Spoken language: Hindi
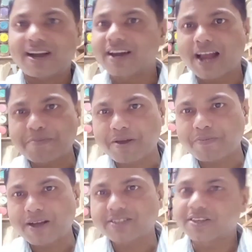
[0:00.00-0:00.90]
अगर आपके
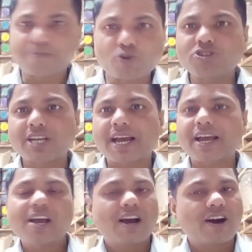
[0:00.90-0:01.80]
पास सब कुछ
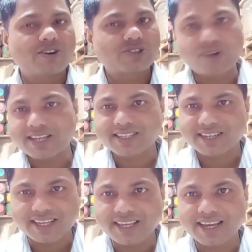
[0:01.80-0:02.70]
है और
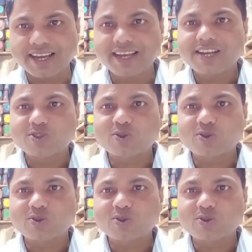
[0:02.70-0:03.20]
स्वास्थ्य नहीं है